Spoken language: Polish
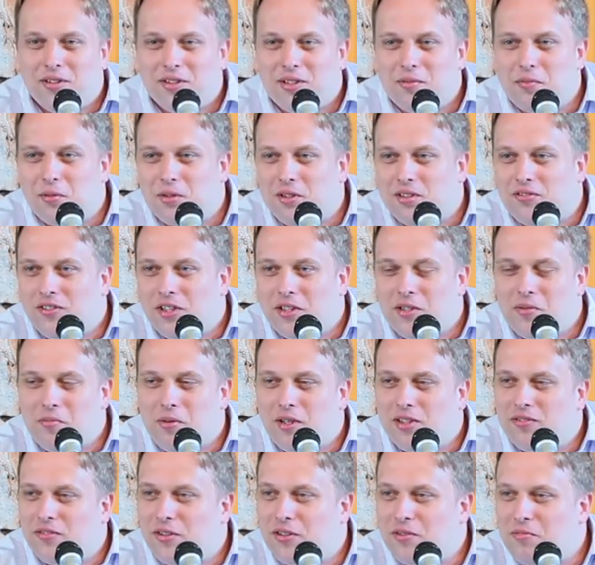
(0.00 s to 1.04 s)

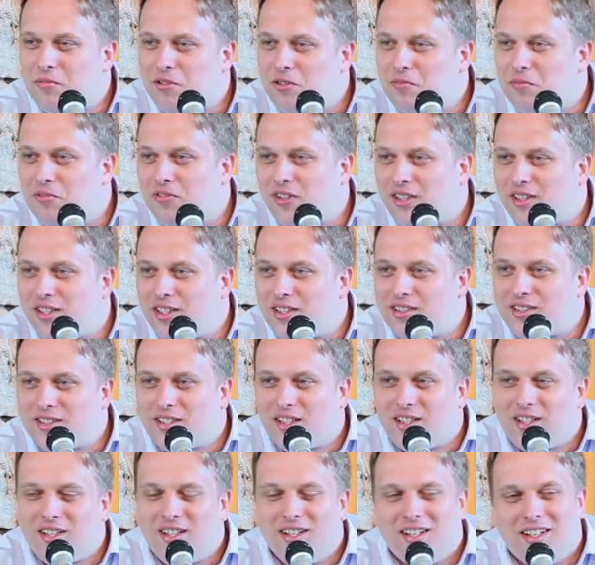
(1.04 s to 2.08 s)
deputowani Platformy
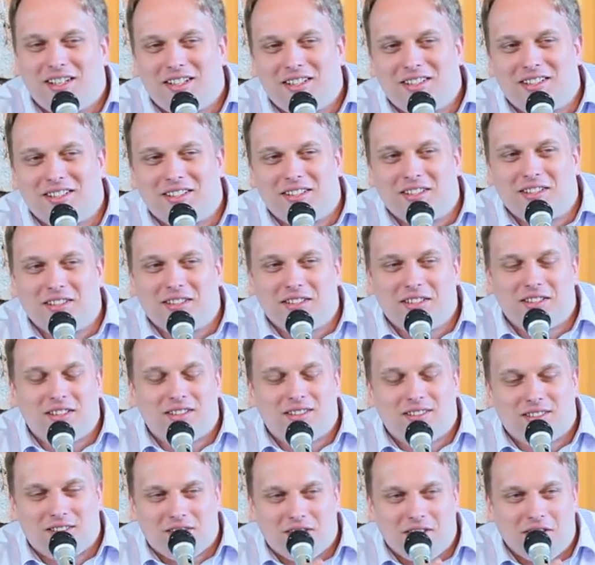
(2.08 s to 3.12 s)
Obywatelskiej, y,
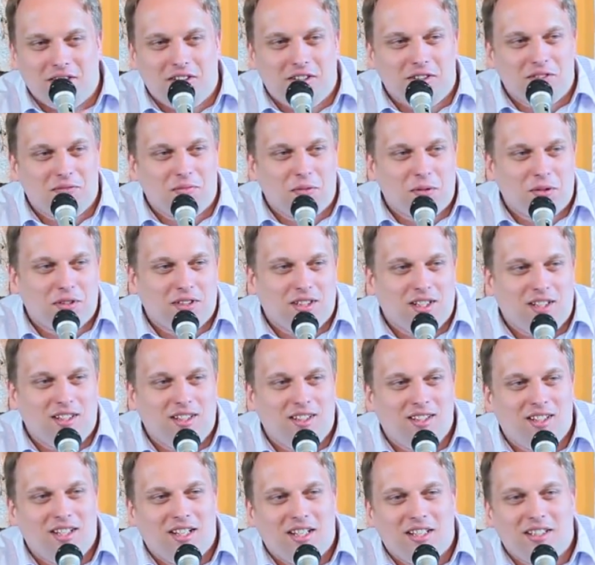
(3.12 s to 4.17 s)
czyli ci z
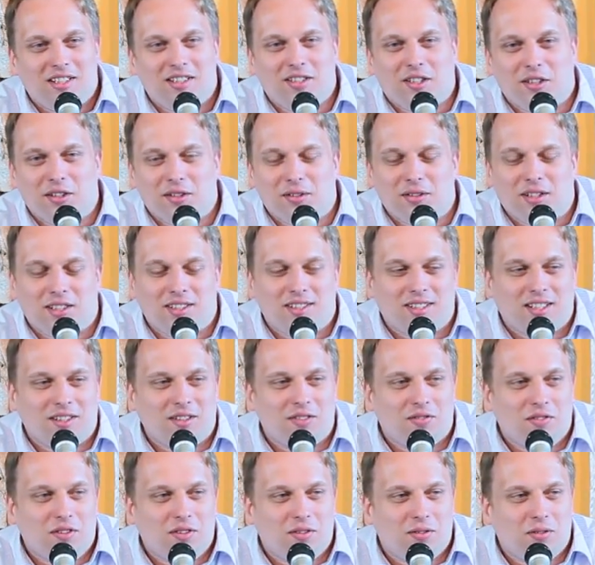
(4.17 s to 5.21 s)
Brukseli, stoją na
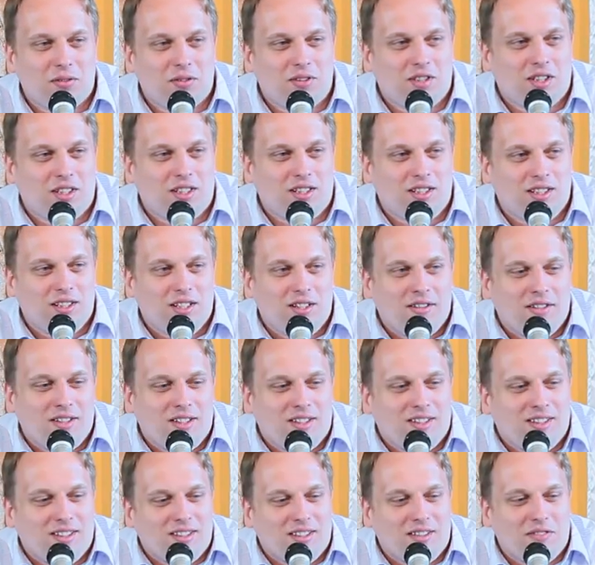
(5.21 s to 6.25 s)
stanowisku, że
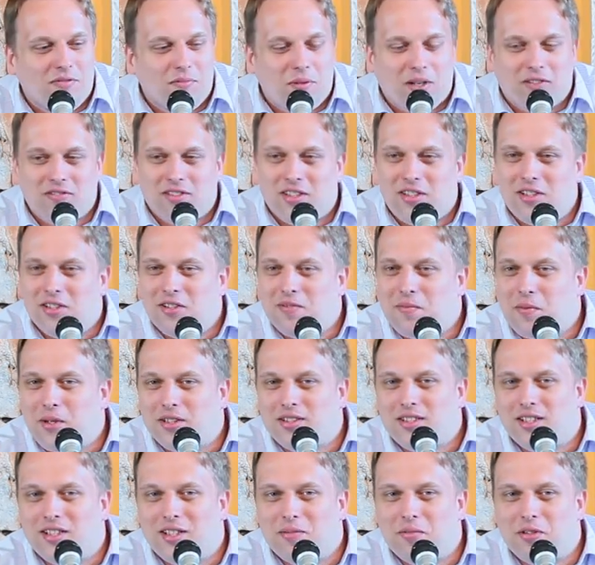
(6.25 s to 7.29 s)
y, wprawdzie nie
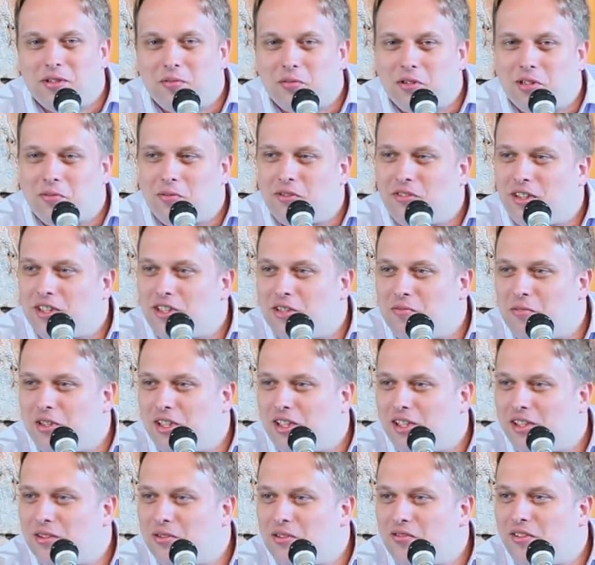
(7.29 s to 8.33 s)
opłaca nam się przyjmować
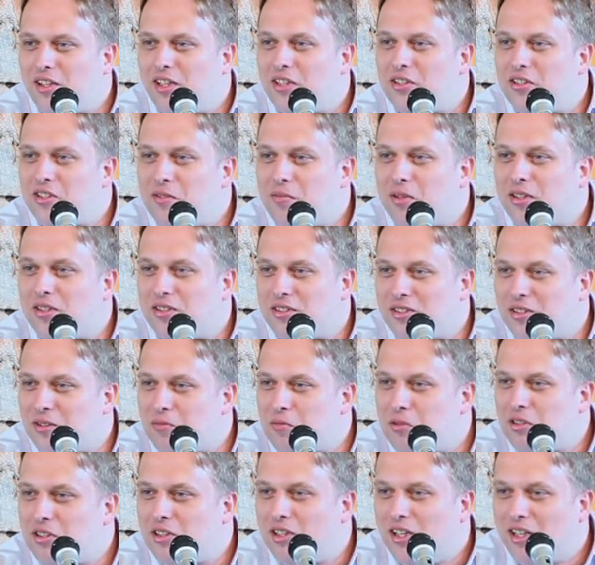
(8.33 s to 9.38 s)
emigrantów, ale trzeba to
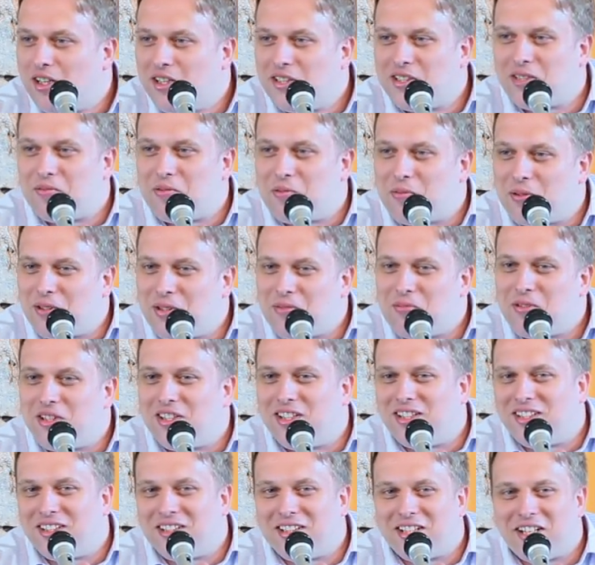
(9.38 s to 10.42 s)
zrobić, żeby
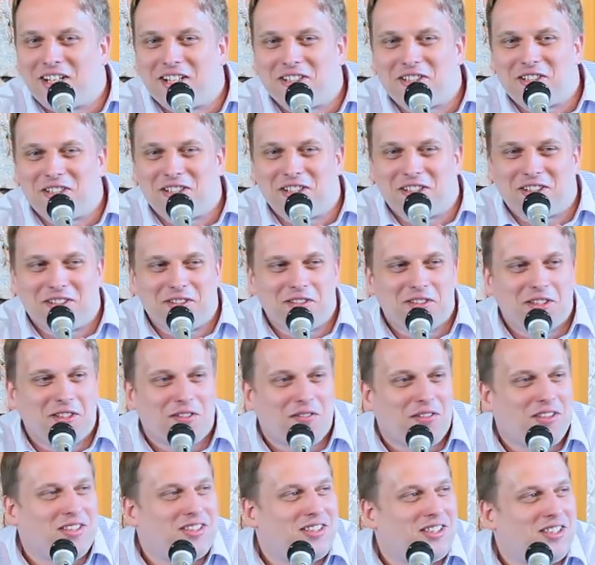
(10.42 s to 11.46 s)
potem się nie narazić na
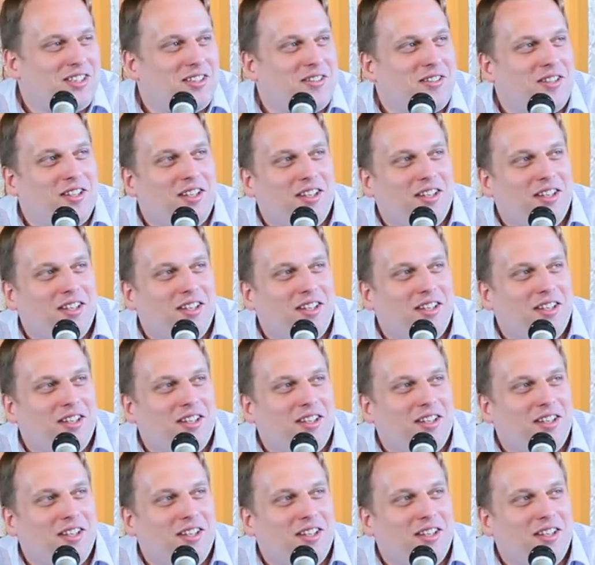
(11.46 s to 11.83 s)
konsekwencje